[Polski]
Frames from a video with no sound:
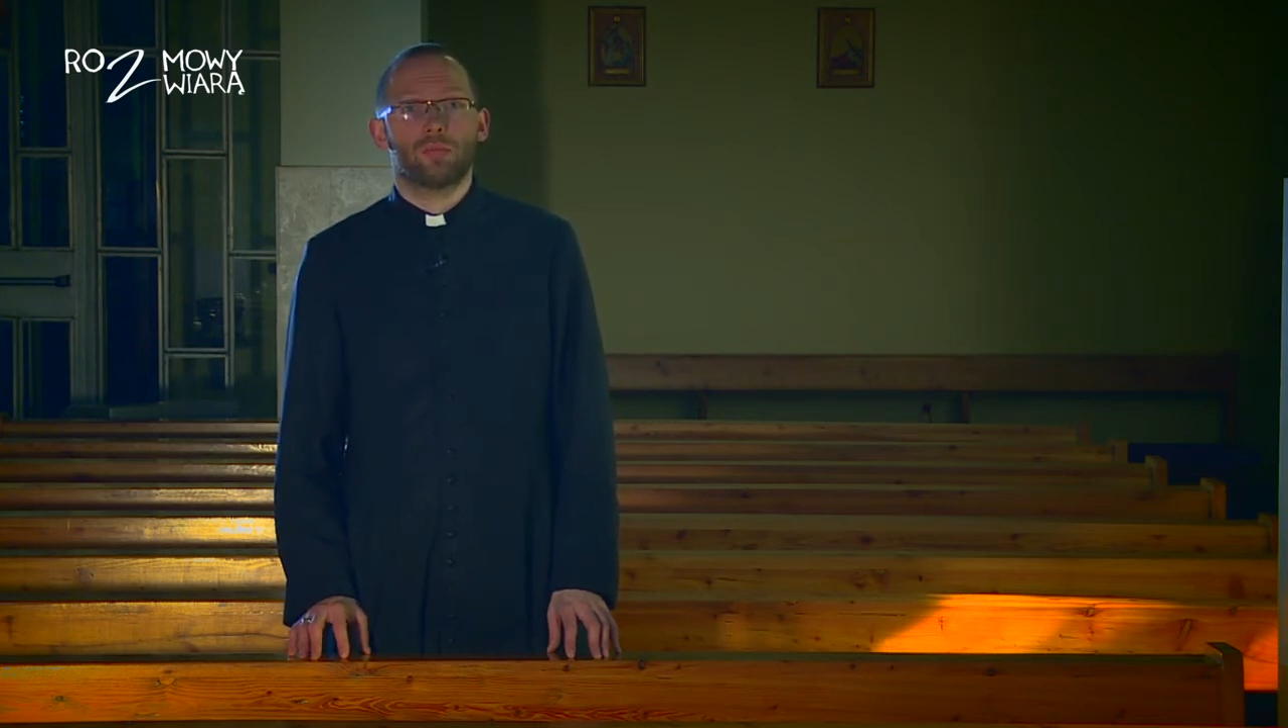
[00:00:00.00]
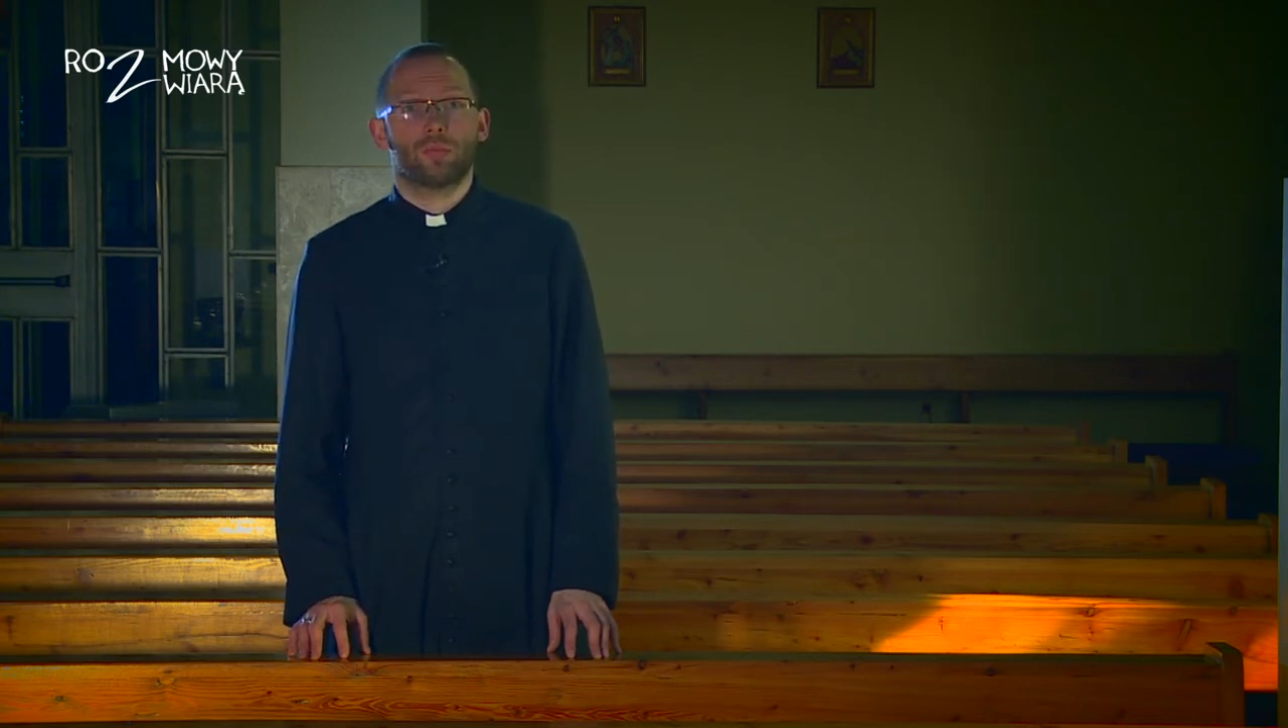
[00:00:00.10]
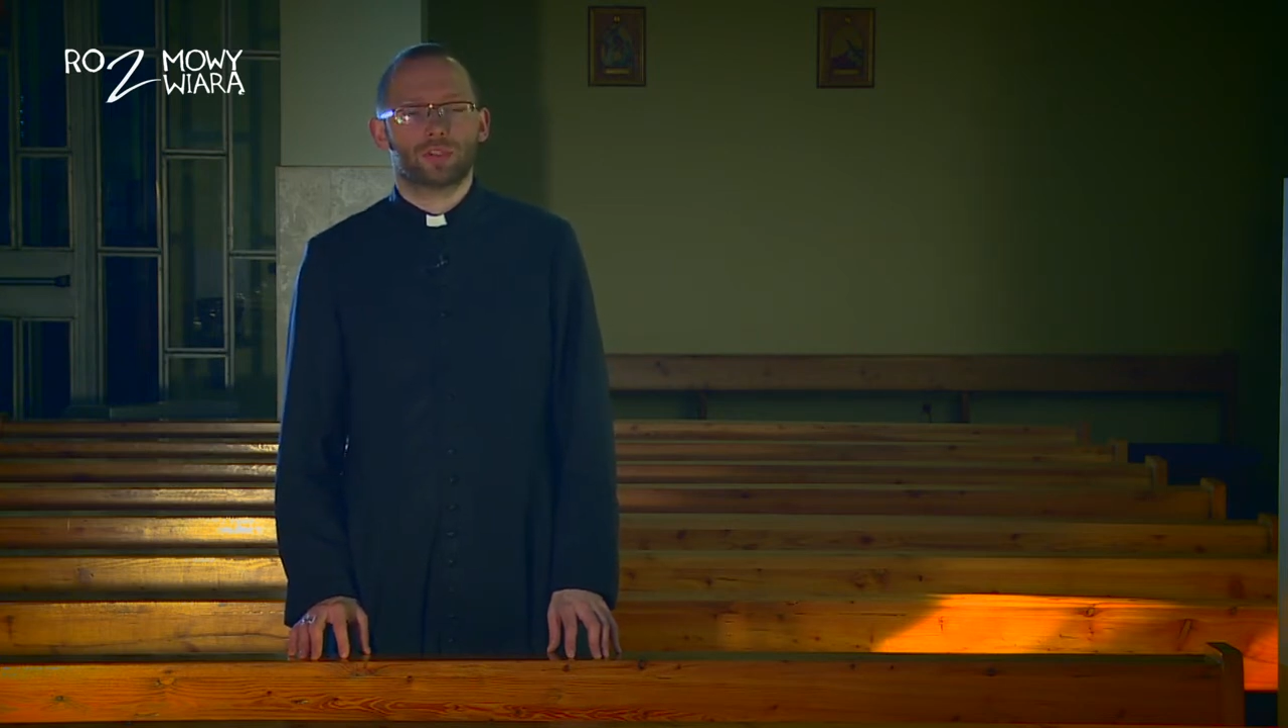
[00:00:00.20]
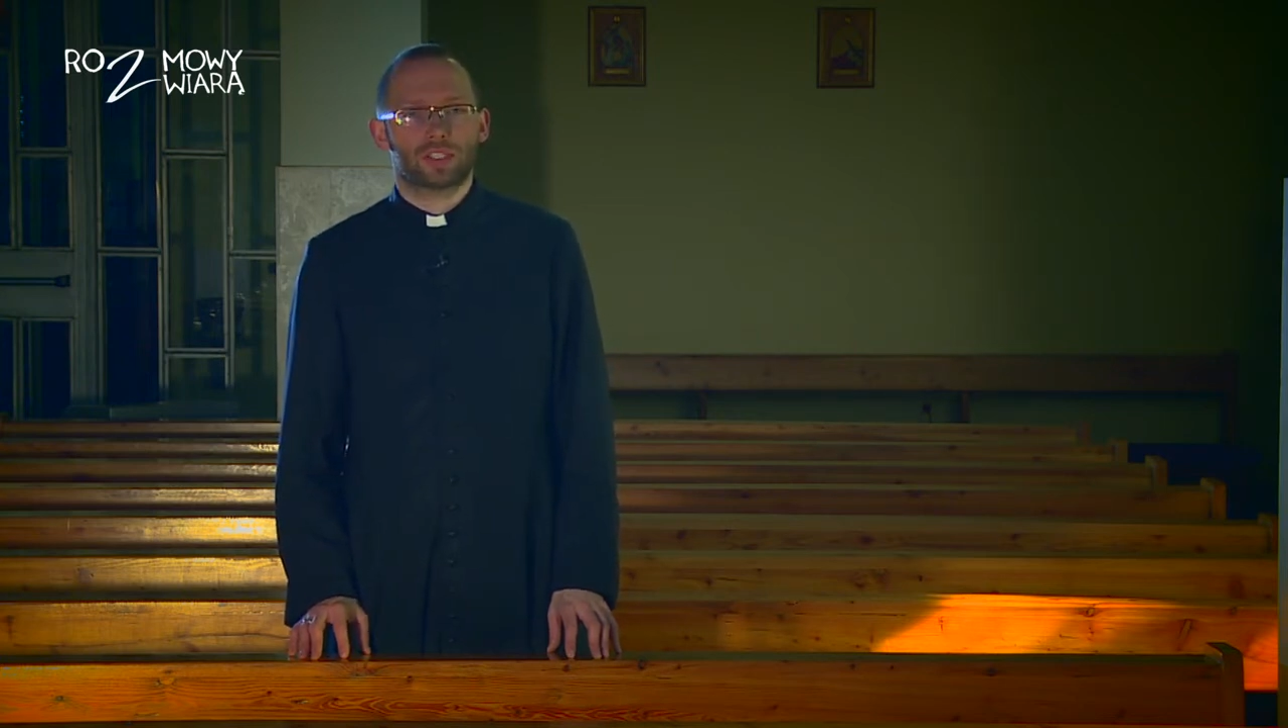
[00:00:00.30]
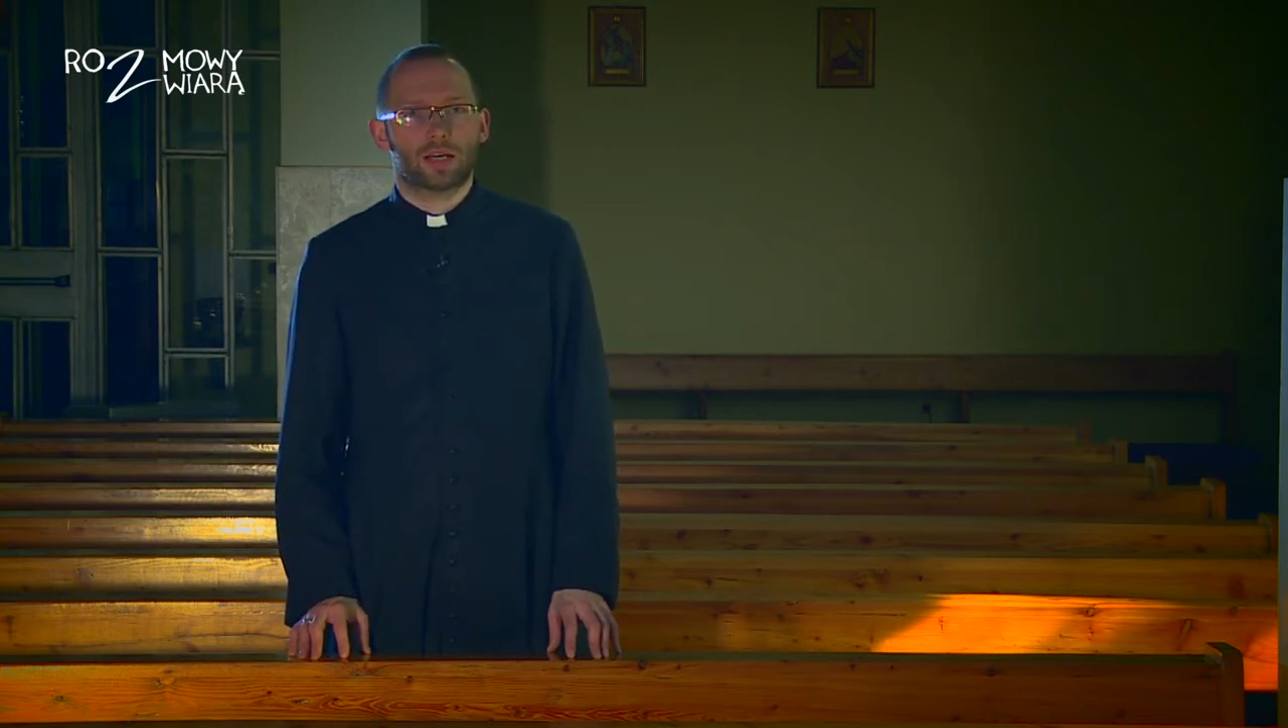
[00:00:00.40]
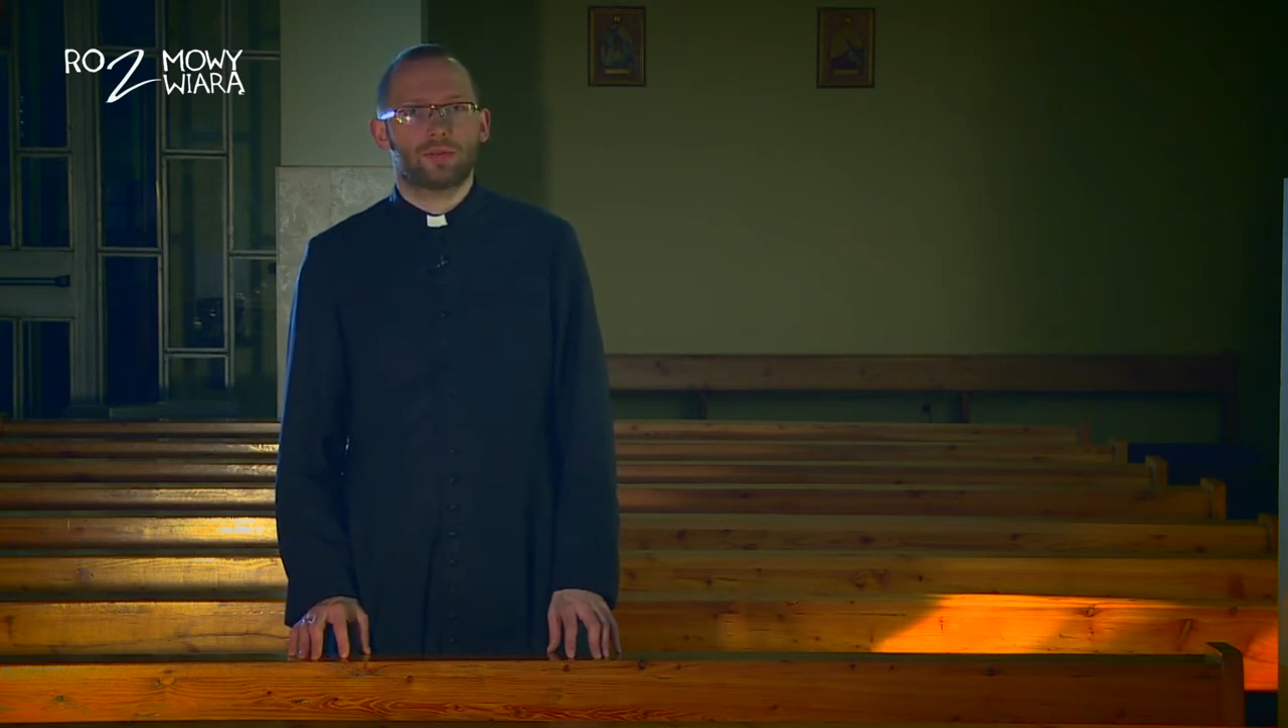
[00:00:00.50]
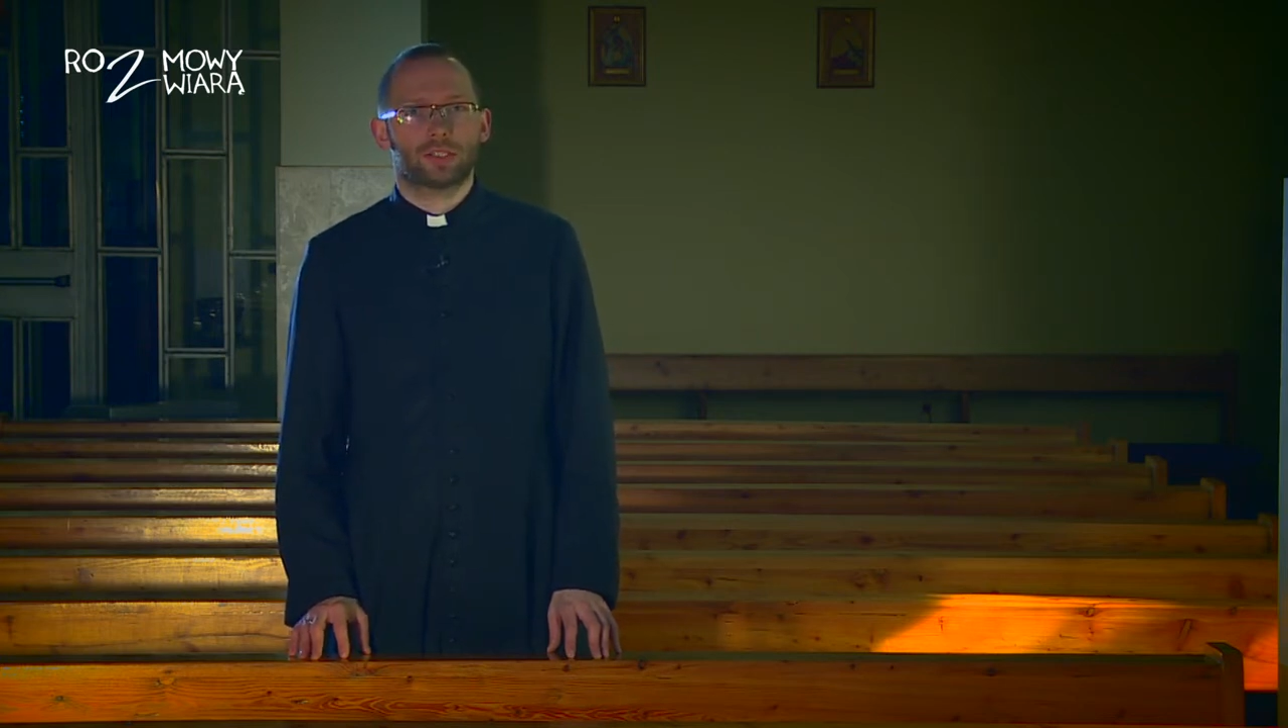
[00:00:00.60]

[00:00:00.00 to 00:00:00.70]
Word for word: postawę